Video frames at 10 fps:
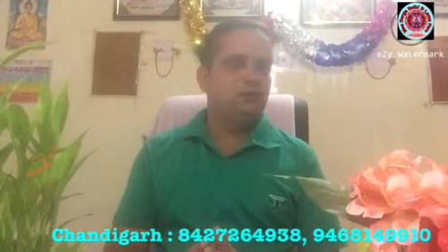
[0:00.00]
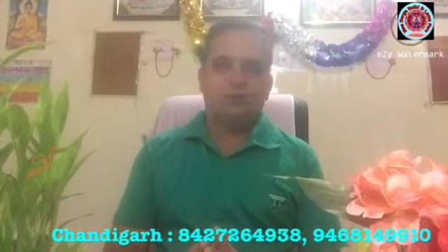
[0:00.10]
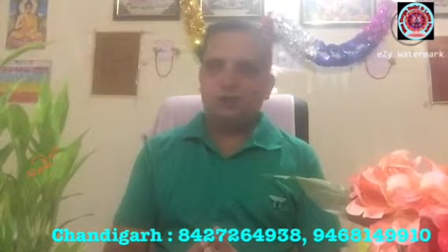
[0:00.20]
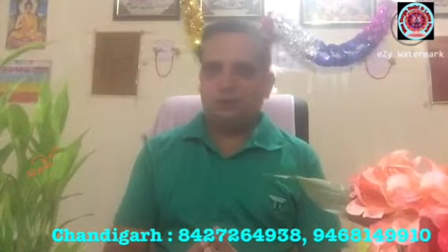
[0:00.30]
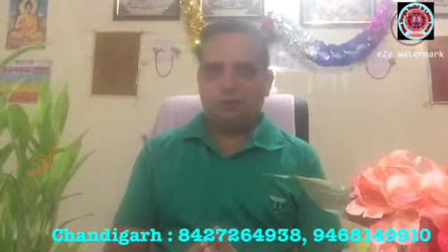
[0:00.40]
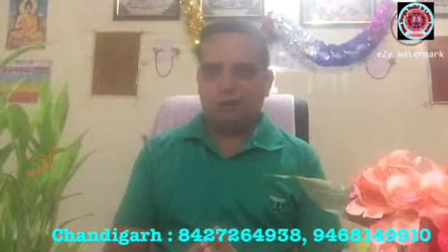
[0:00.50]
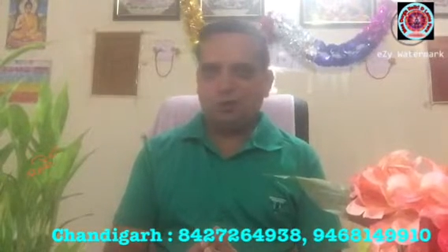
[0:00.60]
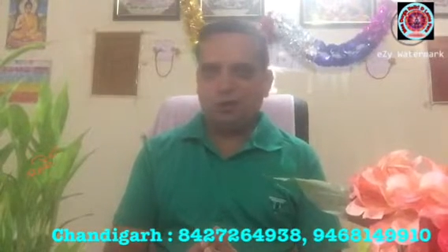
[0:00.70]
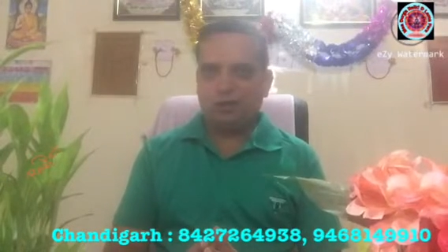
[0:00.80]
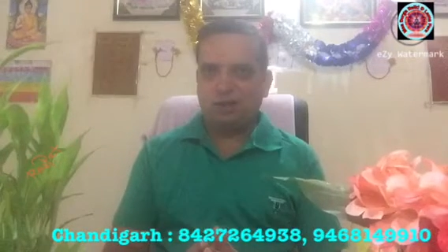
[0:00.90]
बीच में हमने
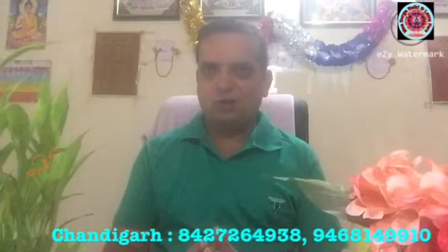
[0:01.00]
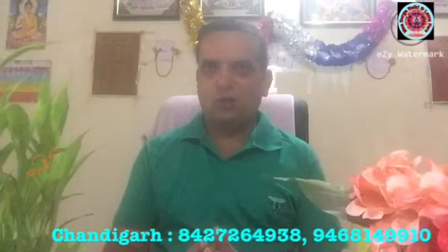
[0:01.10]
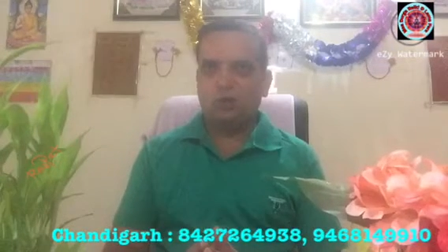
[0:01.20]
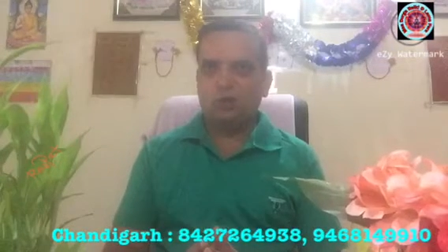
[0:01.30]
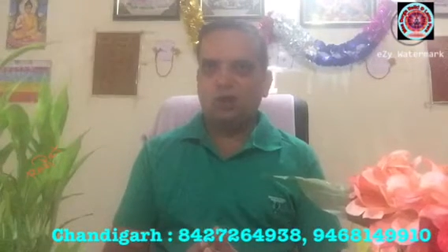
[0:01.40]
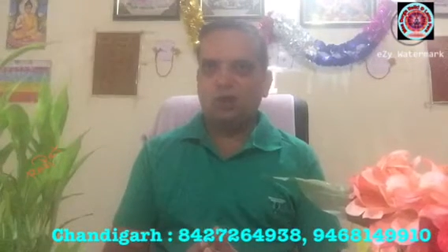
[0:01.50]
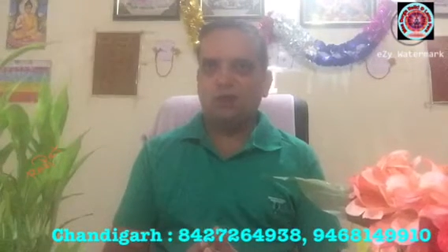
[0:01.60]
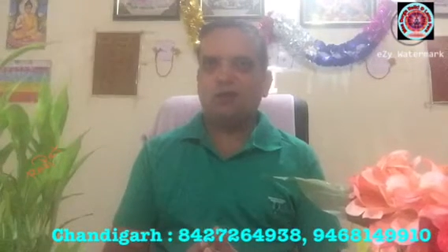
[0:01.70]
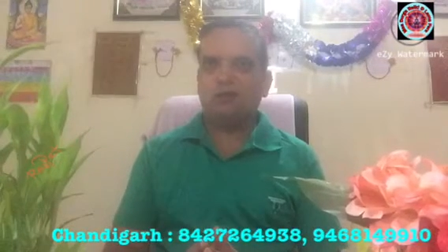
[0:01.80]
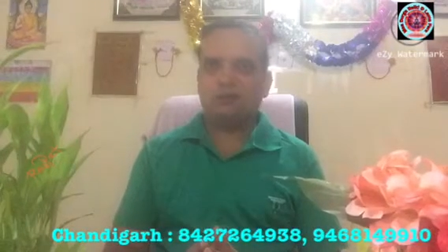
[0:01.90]
रोक रखा है वो भी शुरू
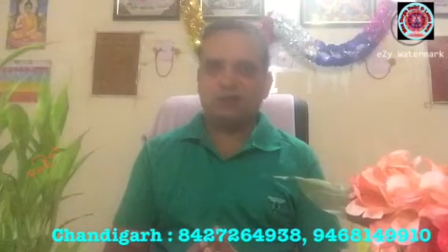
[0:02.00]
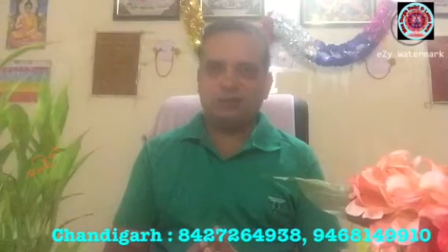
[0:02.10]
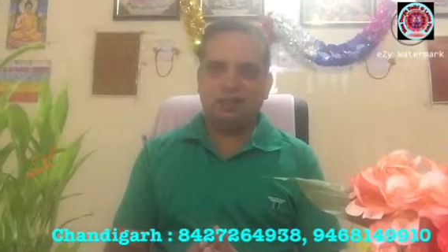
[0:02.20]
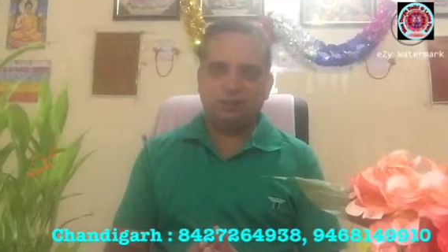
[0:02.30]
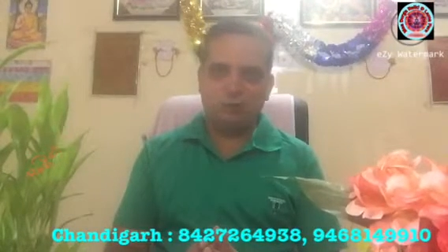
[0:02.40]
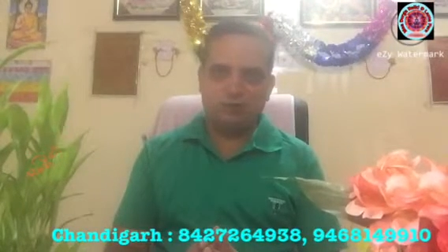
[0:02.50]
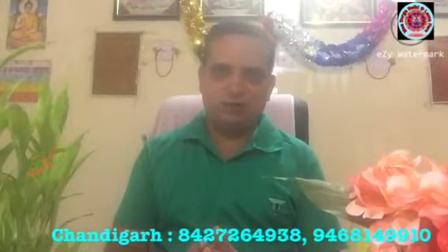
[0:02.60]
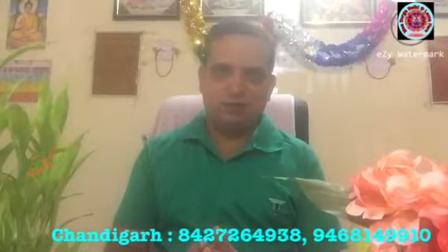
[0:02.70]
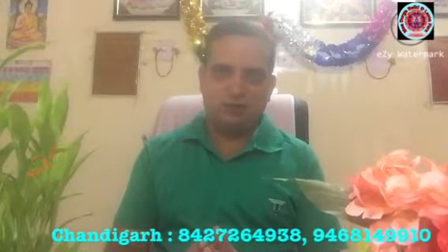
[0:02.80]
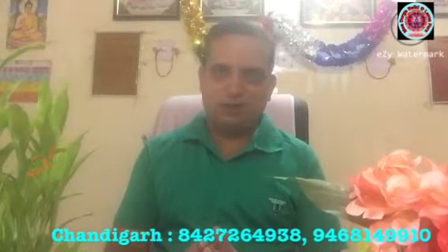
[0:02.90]
करेंगे आशा करते हैं आप उसे भी
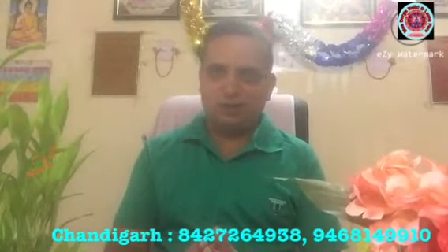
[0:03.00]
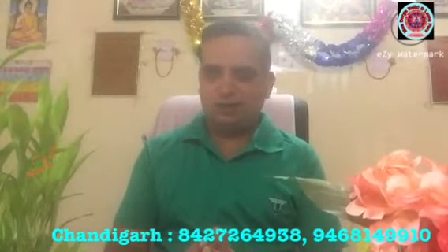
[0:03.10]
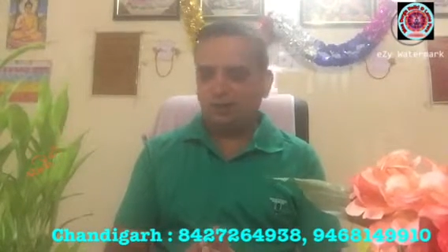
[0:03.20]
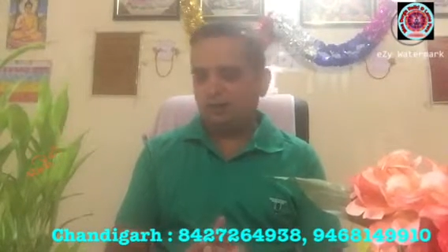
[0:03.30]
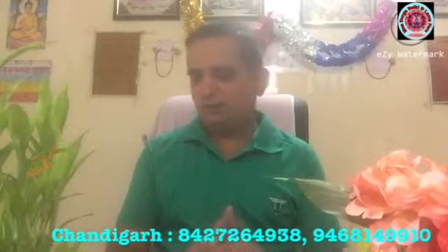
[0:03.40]
अप्लाई करेंगे